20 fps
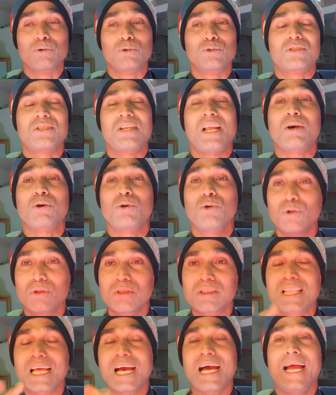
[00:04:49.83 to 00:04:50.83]
उतना
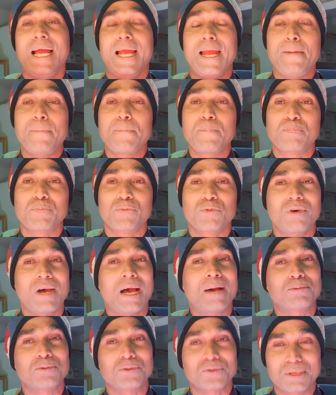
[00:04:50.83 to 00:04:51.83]
खुलता है तो
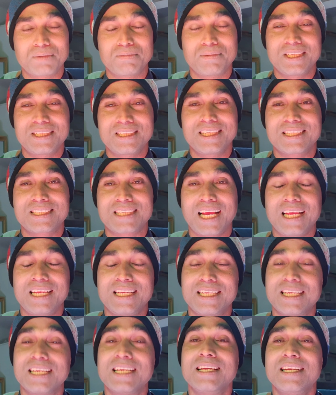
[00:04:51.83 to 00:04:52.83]
आपको समझनी
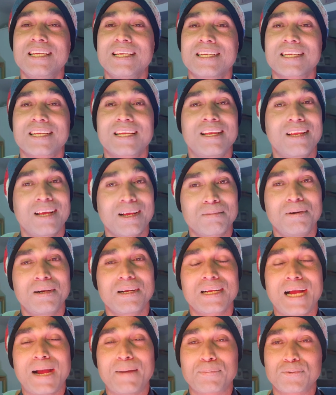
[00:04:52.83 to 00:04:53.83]
चाहिए कि
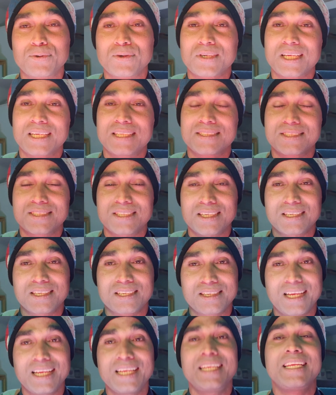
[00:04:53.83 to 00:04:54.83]
लगभग आपको कैंसर
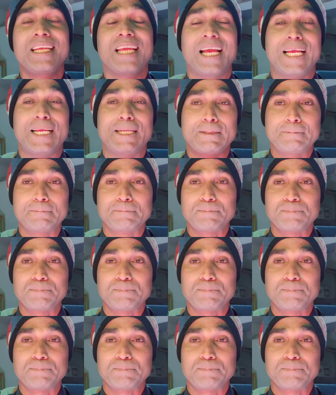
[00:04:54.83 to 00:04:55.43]
नहीं है